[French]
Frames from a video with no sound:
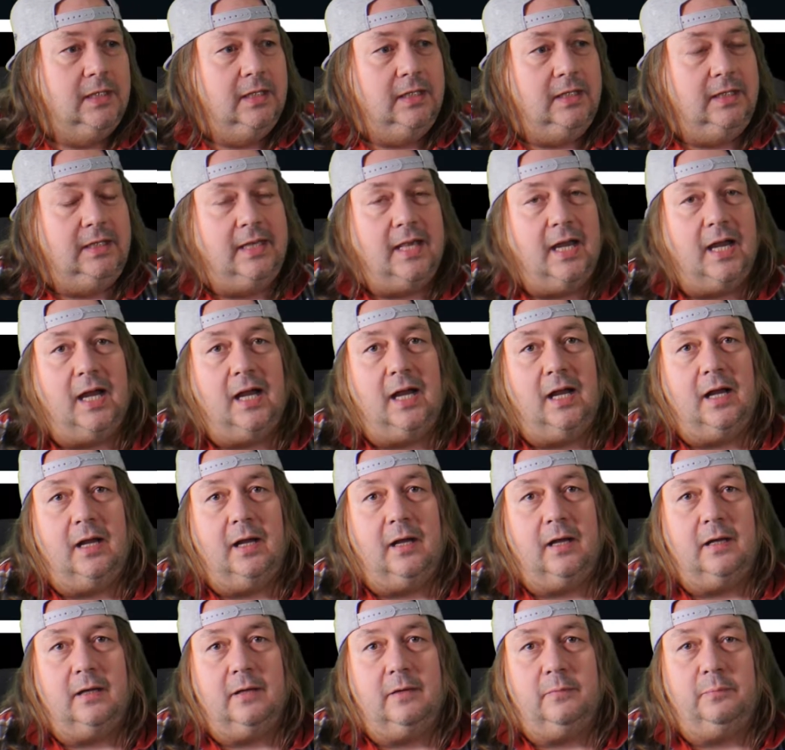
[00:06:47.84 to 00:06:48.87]
il y
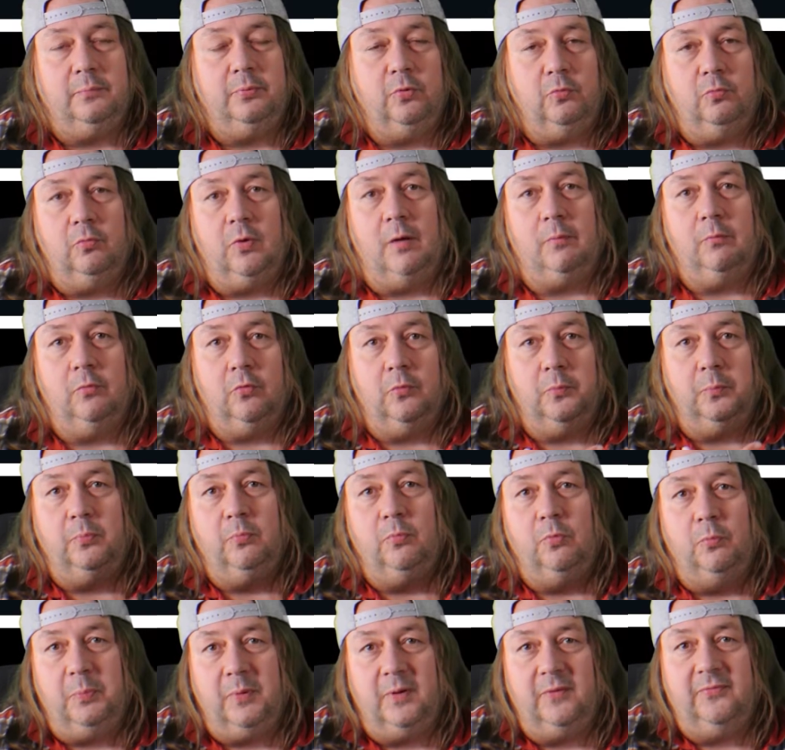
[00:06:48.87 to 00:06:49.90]
a, pour moi,
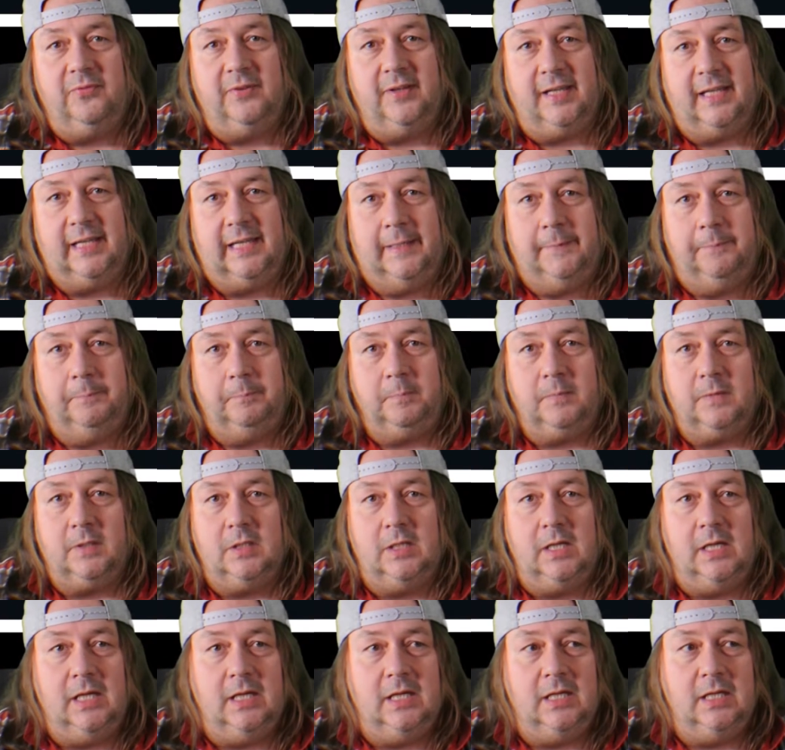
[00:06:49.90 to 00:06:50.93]
mon, préféré,
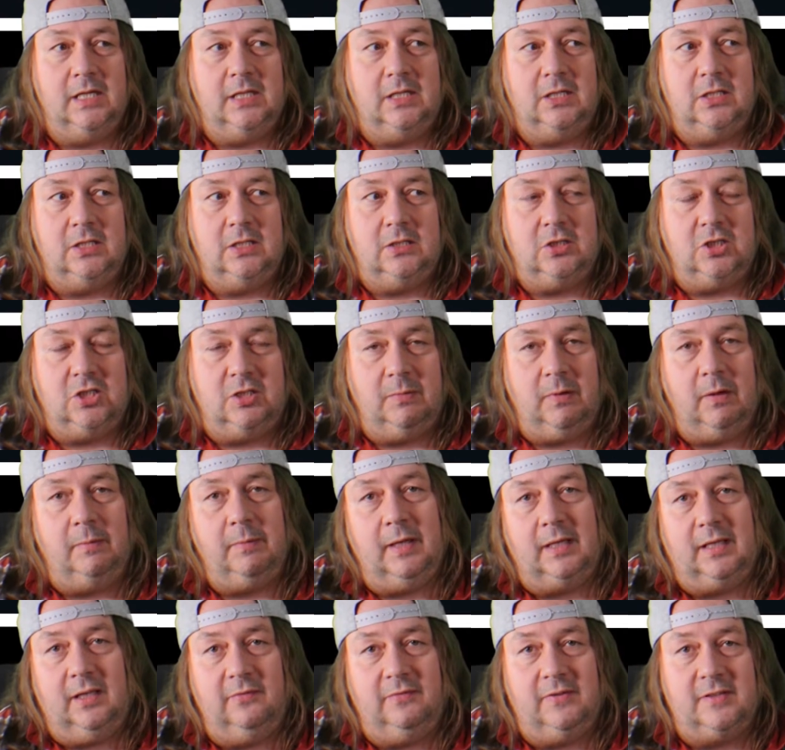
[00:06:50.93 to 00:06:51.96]
et j'aimerais
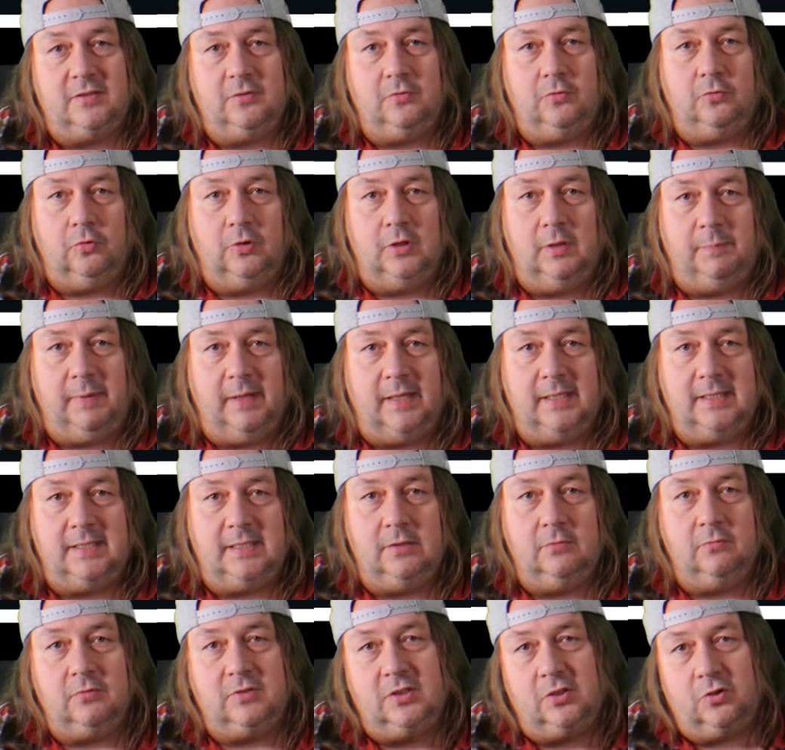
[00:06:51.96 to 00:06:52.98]
bien qu'il fasse une tournée par
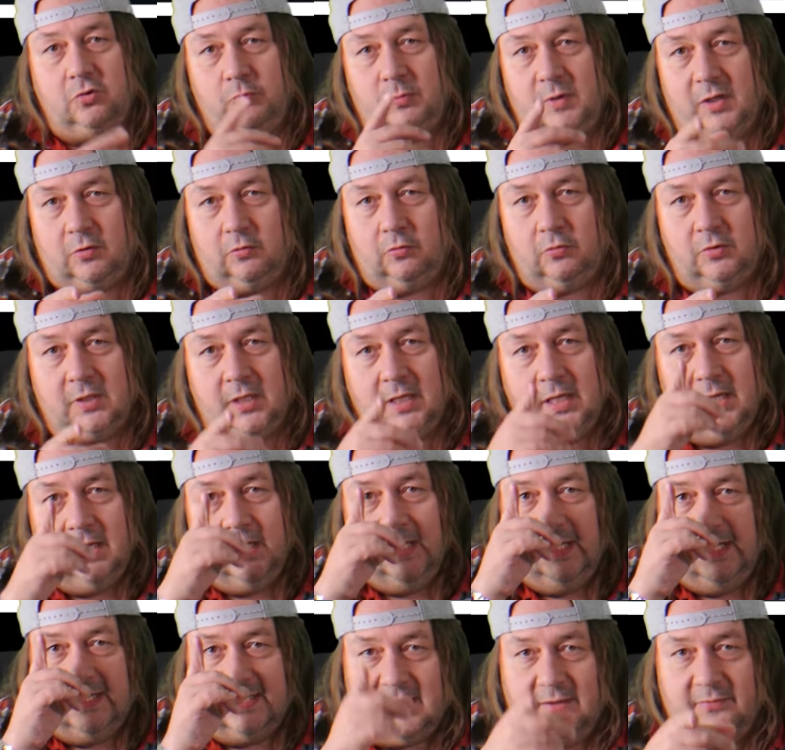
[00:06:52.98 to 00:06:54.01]
ici. Donc si tu m'écoutes,
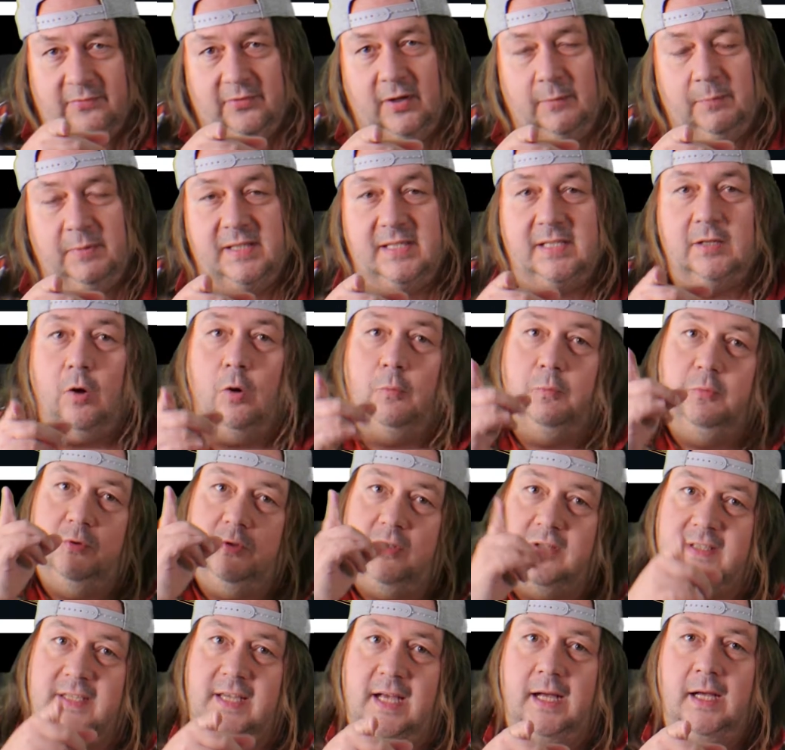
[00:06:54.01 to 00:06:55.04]
ça me ferait plaisir. En plus
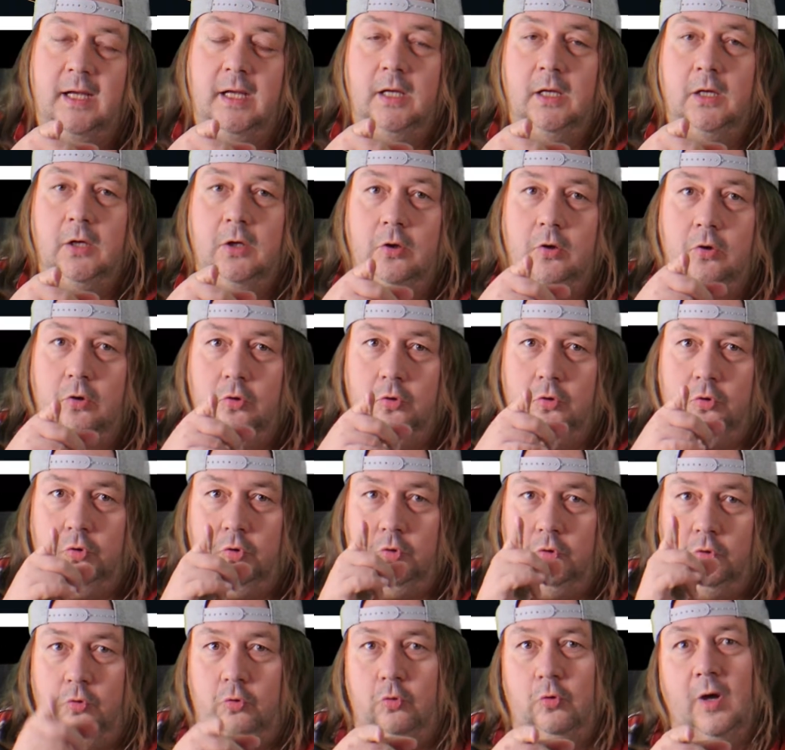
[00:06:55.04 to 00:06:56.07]
de ça, euh,
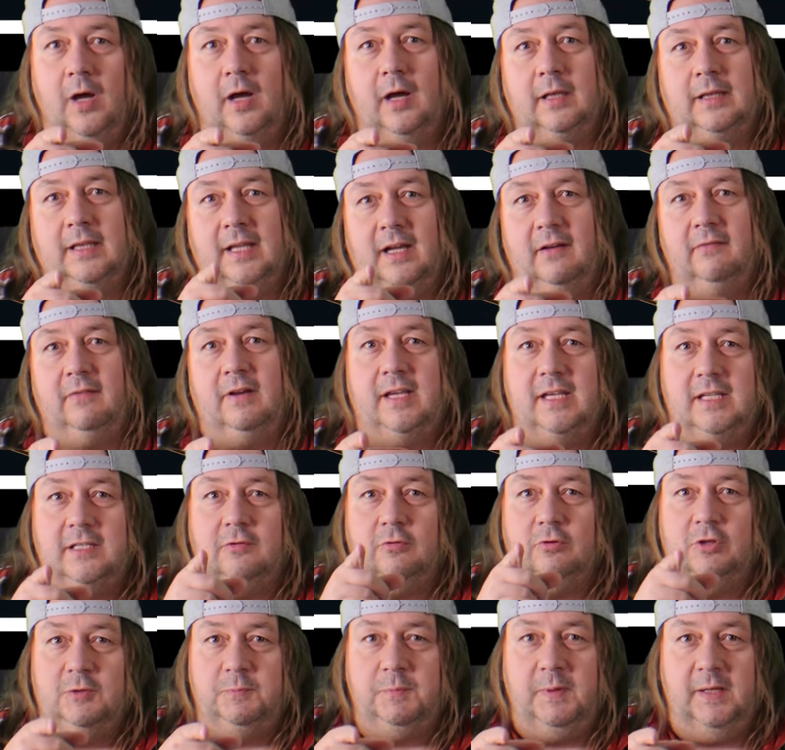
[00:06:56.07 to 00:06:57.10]
tu as travaillé
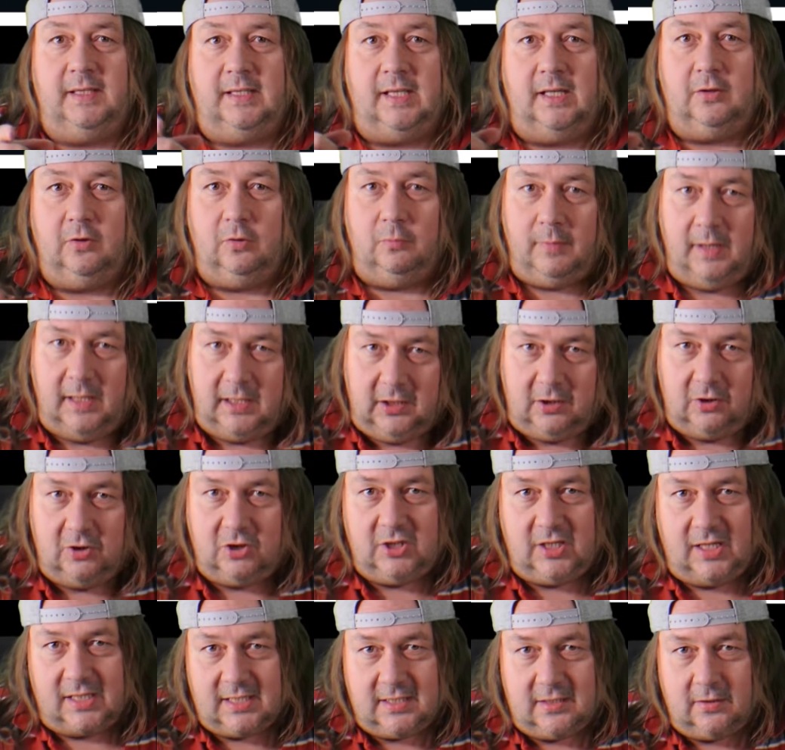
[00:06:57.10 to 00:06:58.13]
sur le spectacle de Michael
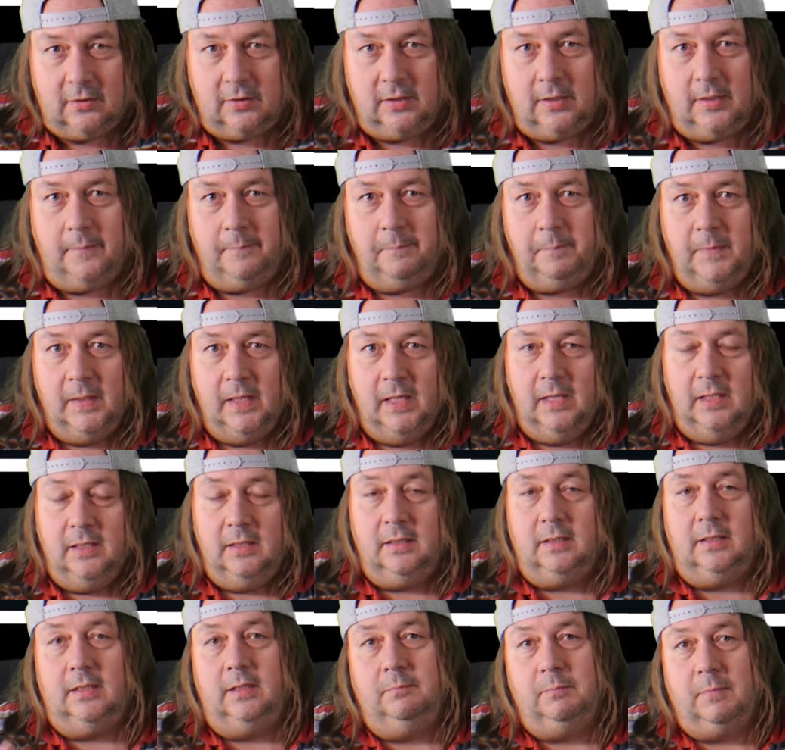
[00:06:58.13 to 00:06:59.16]
Jackson,
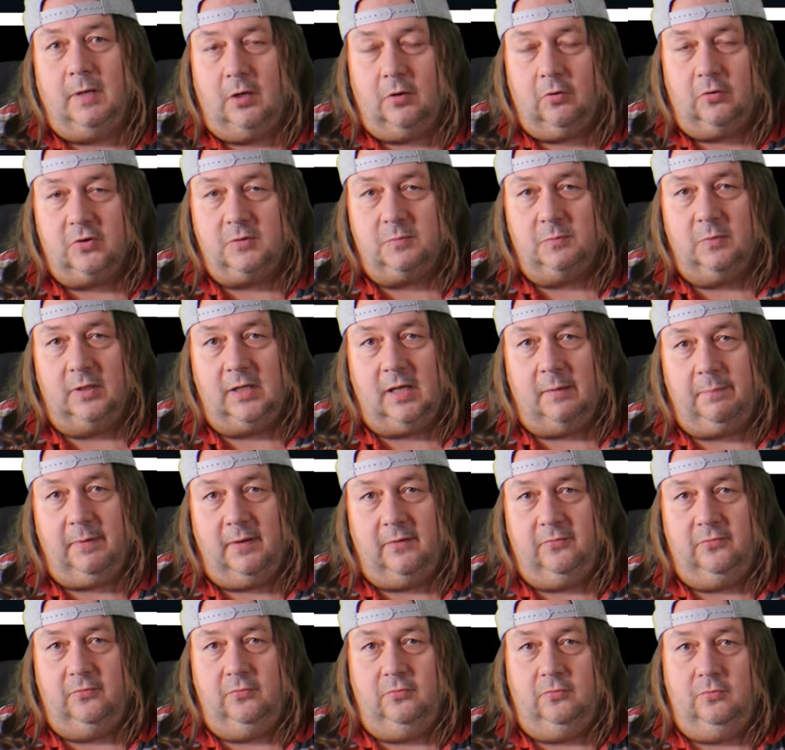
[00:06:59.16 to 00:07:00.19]
qui malheureusement n'a
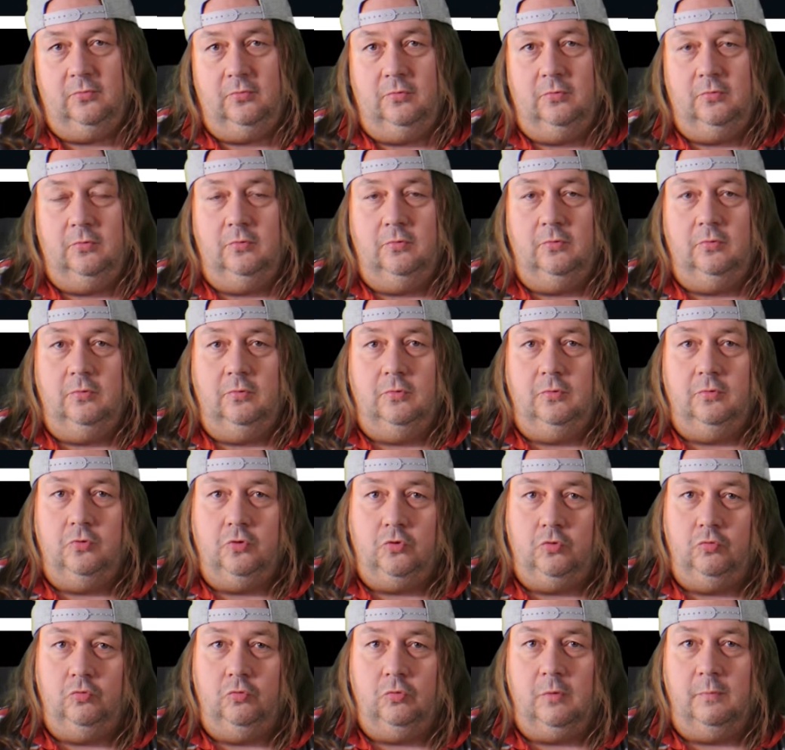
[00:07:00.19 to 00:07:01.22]
pas vu le
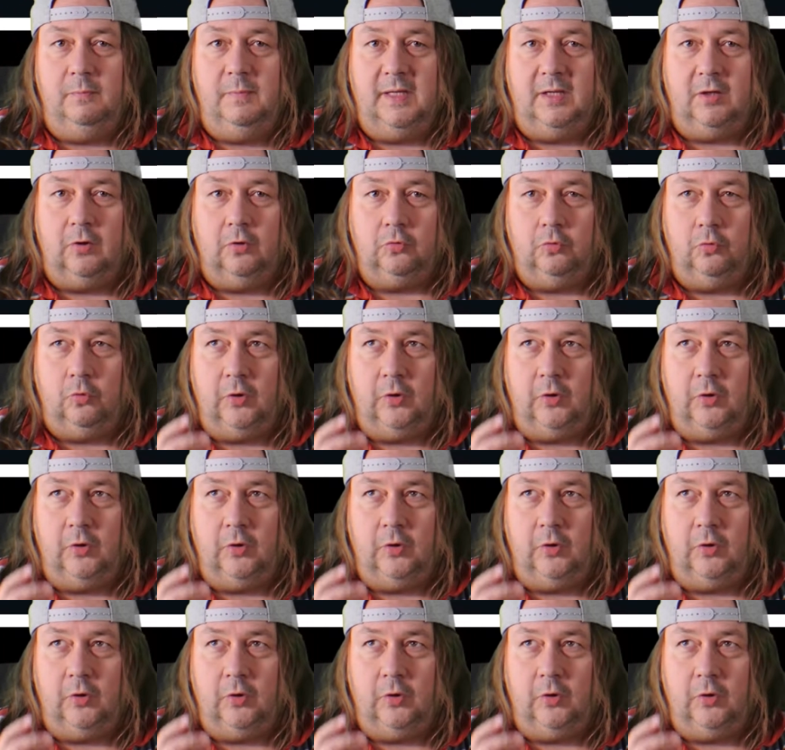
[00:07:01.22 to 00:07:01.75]
jour. Mais quand on